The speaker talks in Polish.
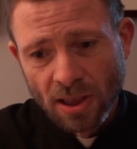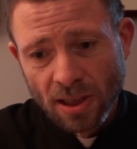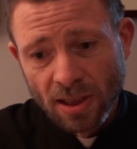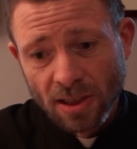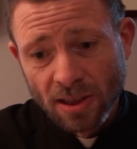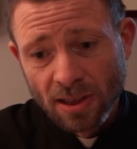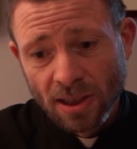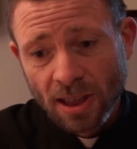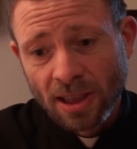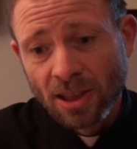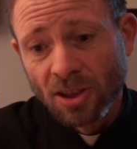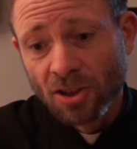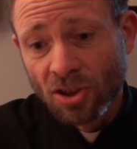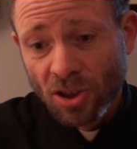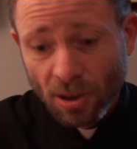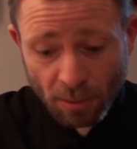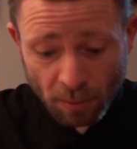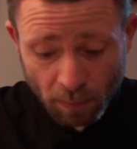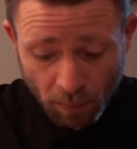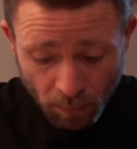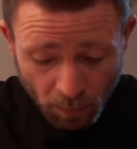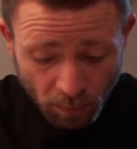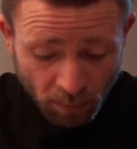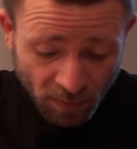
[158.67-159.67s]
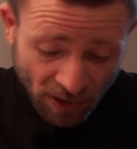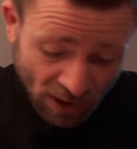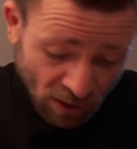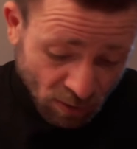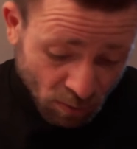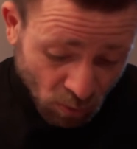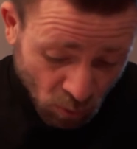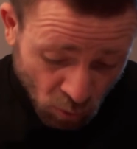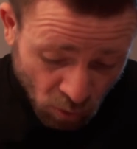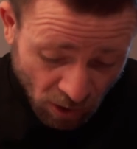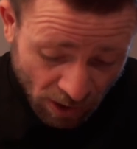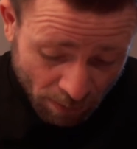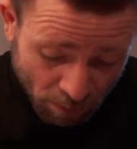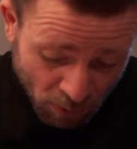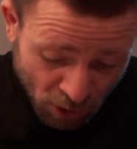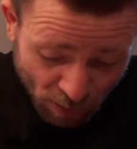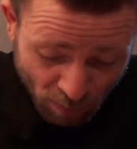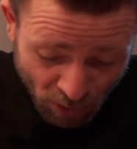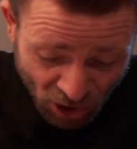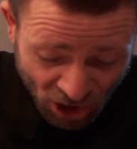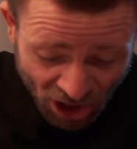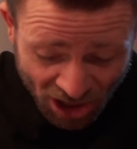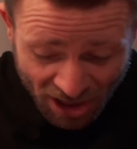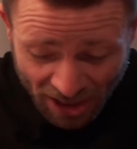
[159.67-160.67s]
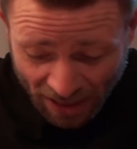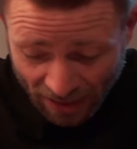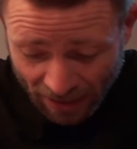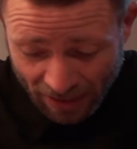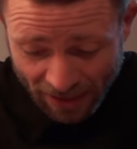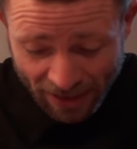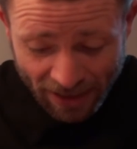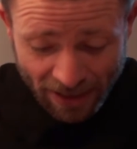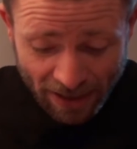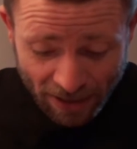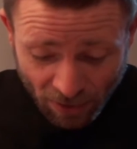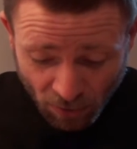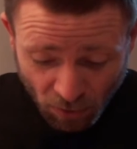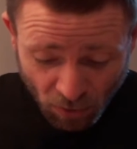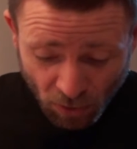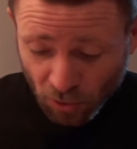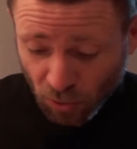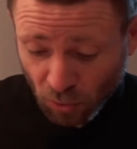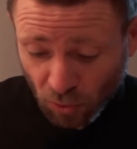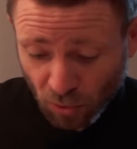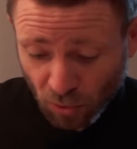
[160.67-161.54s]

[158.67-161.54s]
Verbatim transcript: Jak idziemy na tą górę przemienienia, to